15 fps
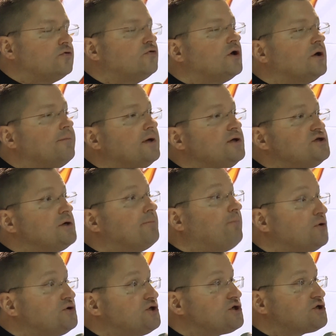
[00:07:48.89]
który będzie
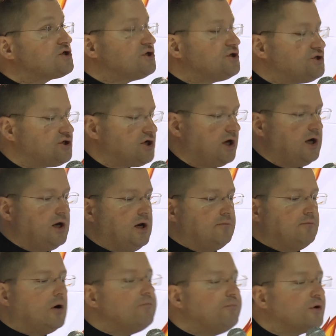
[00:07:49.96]

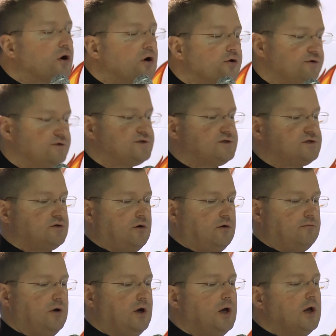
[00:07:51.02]
pocieszycielem, obrońcą,